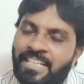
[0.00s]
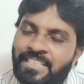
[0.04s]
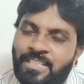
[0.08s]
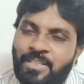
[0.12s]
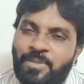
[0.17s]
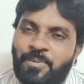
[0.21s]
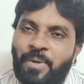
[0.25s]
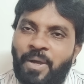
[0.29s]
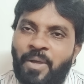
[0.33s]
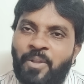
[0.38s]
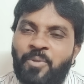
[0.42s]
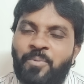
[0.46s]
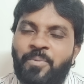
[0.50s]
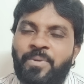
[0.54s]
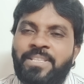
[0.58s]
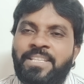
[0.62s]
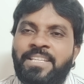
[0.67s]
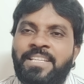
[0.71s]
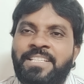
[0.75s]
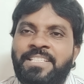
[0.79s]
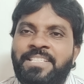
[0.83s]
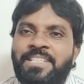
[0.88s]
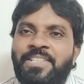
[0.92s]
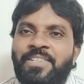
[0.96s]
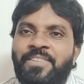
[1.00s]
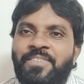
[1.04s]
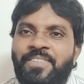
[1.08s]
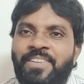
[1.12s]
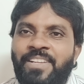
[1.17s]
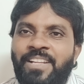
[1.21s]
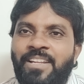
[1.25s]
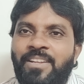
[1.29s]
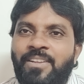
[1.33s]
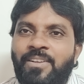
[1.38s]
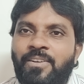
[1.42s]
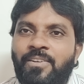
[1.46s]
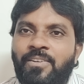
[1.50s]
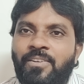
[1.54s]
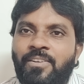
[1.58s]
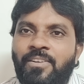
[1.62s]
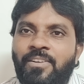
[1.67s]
అసలు అనుమతులు ఇచ్చింది వీళ్ళు